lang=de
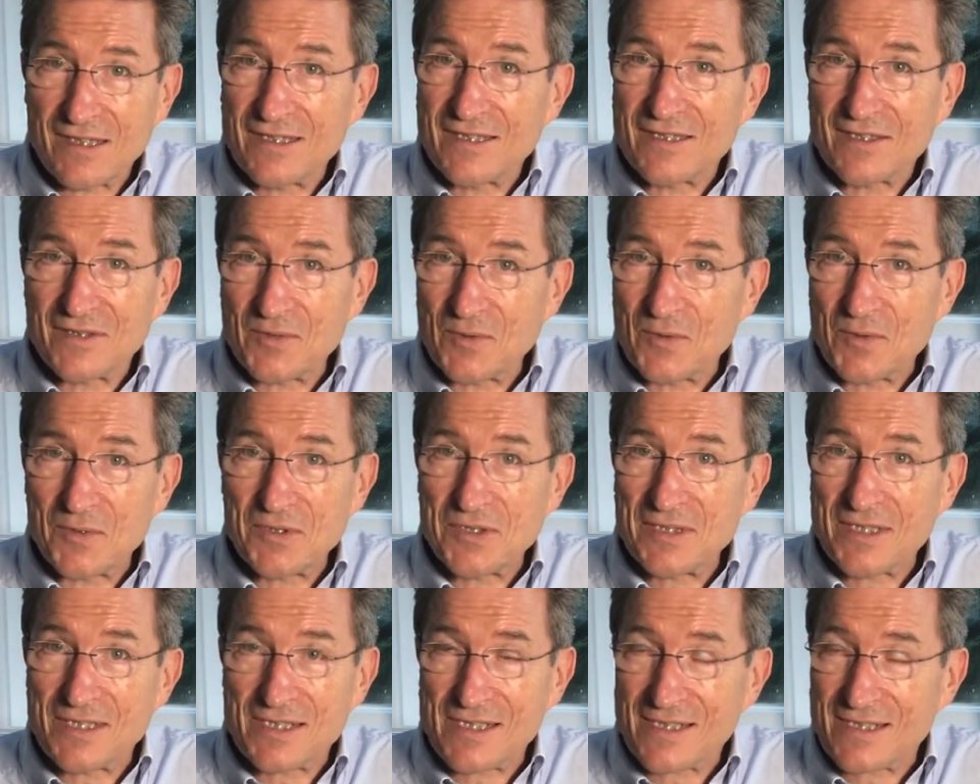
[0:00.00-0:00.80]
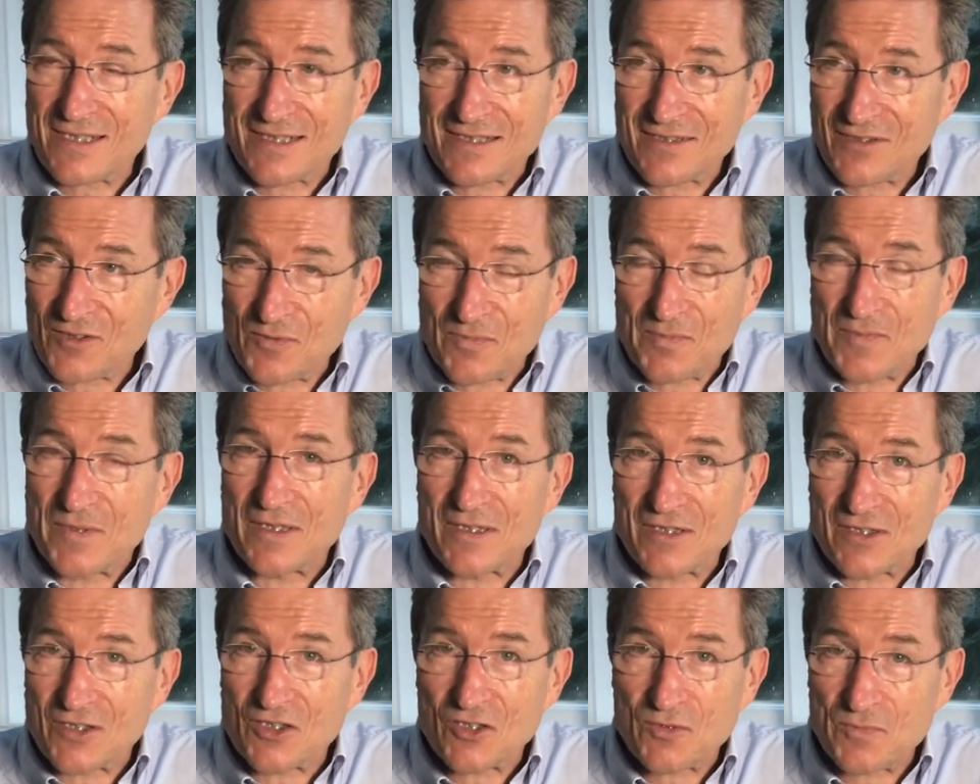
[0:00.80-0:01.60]
Religion, das
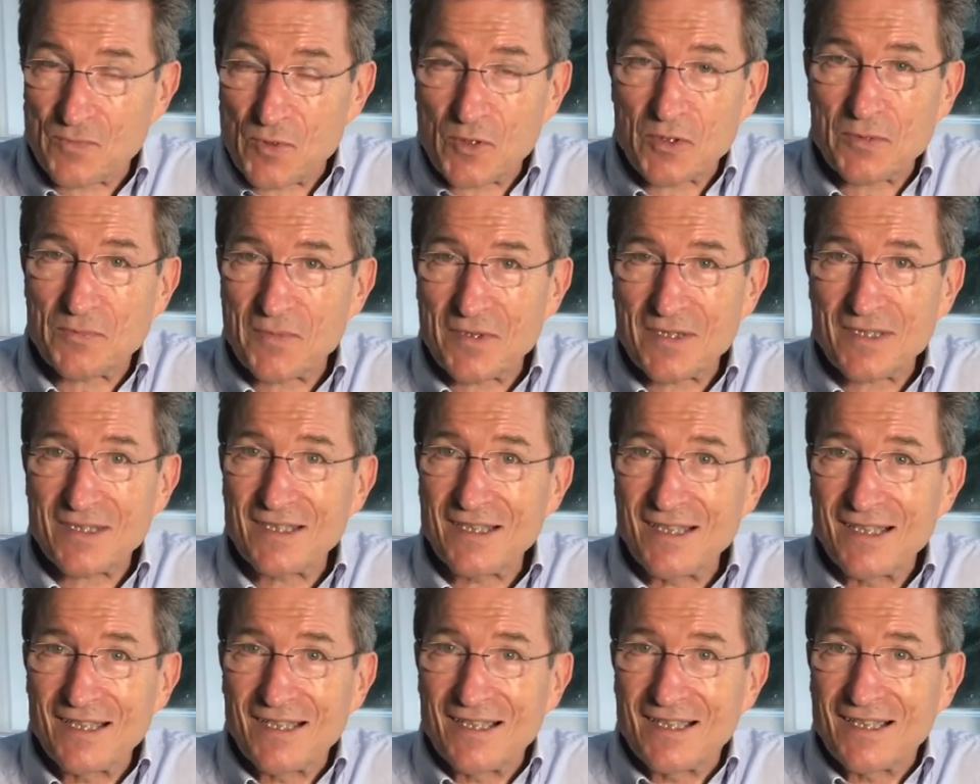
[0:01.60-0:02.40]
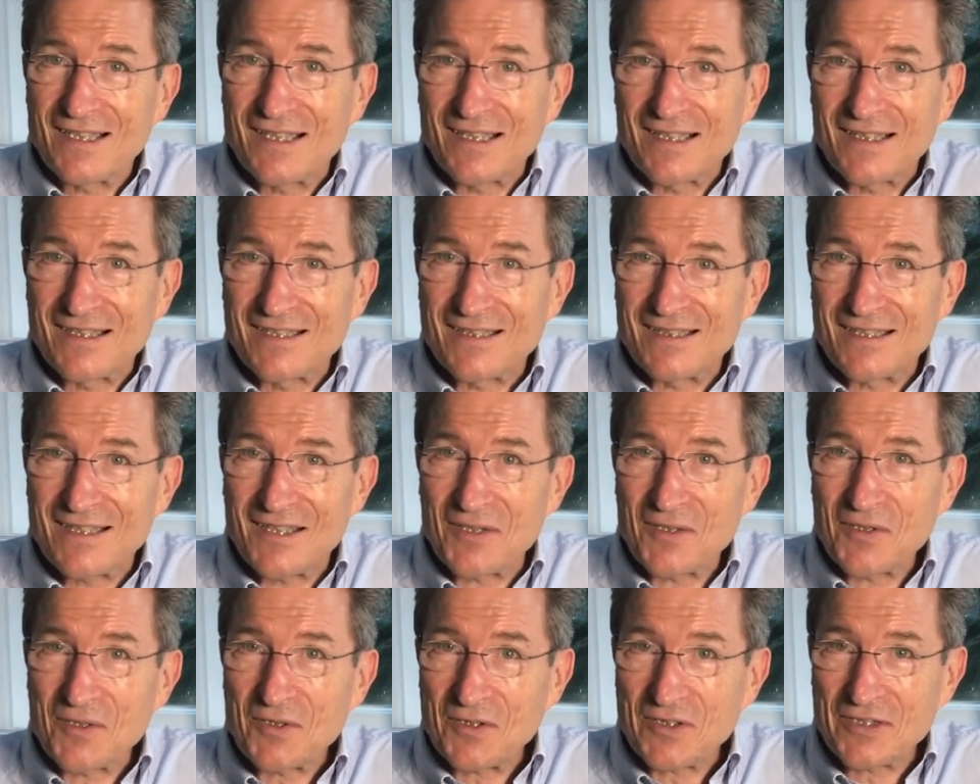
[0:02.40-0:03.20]
äh, spürt man äh,
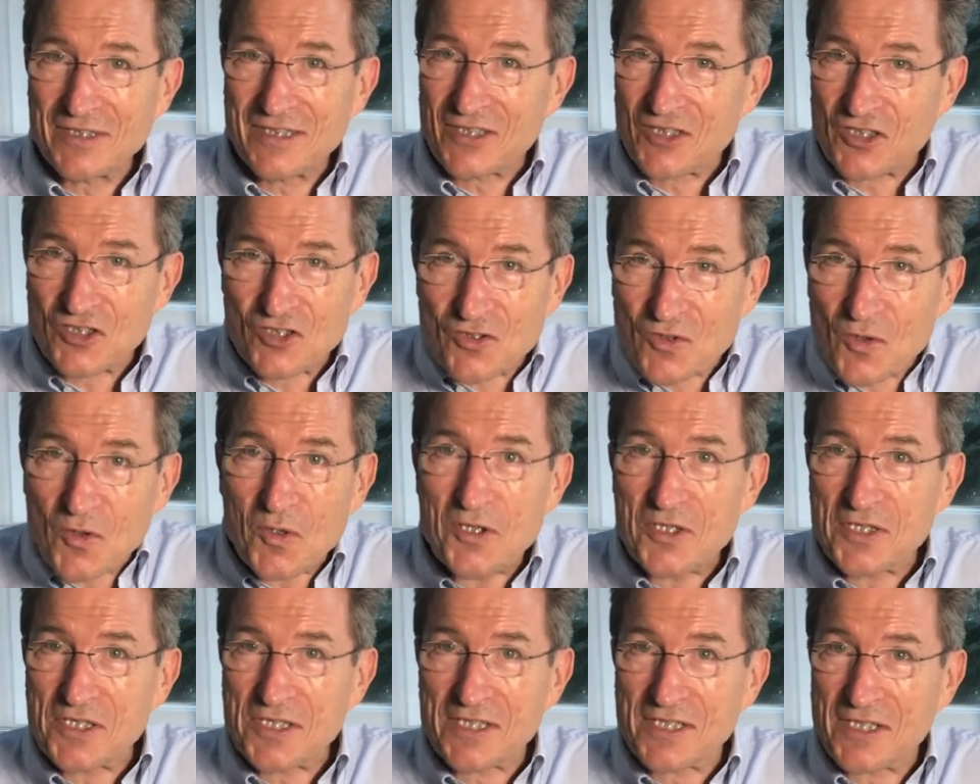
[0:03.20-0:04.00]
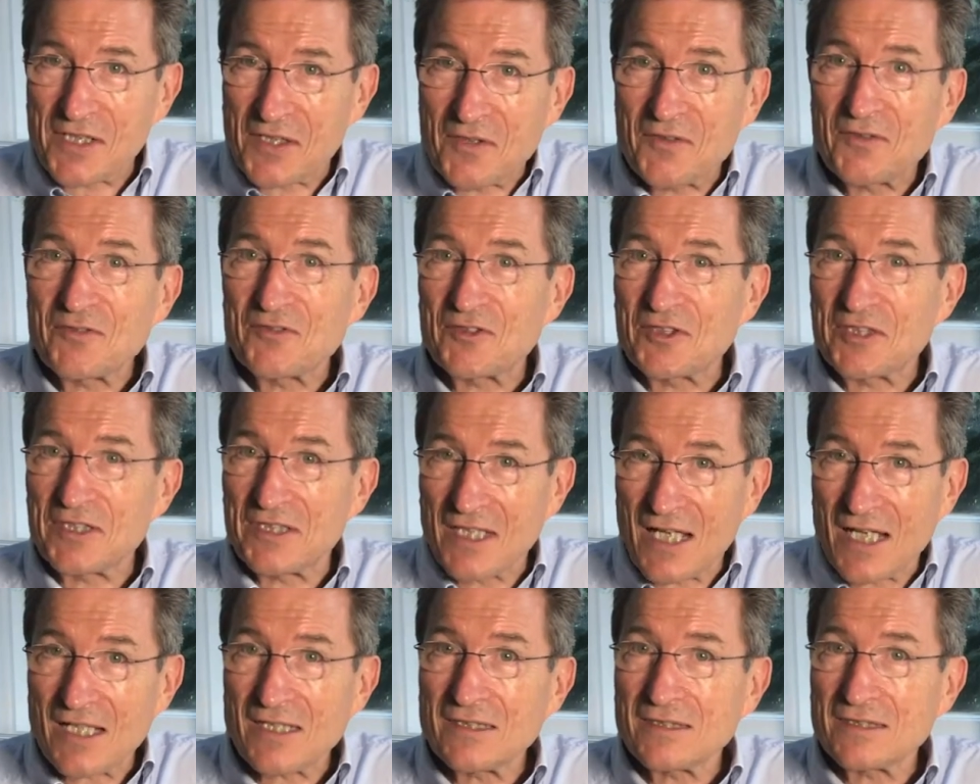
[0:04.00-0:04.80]
auch, der Stolz auf die
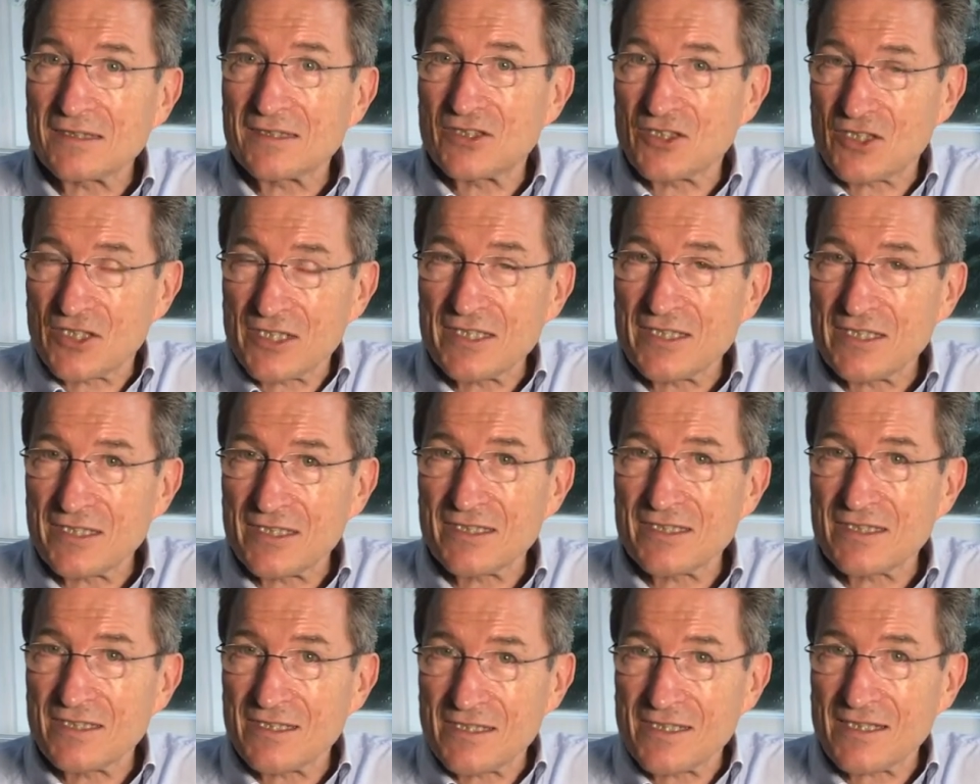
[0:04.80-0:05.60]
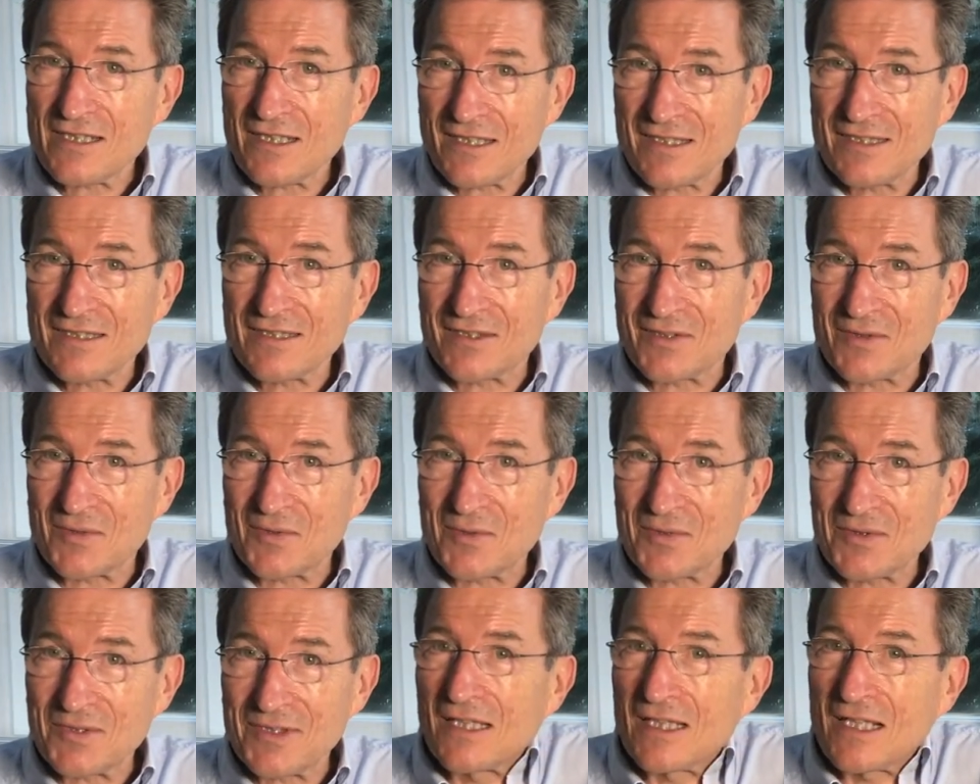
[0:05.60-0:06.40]
lange Geschichte dieser
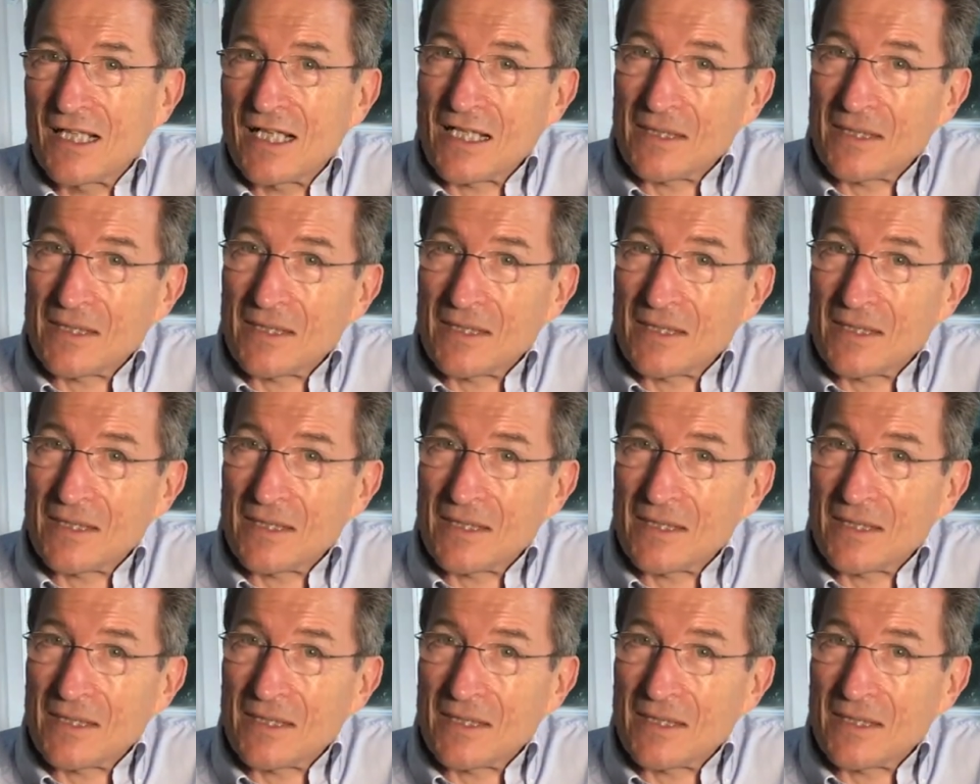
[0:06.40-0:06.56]
Religion.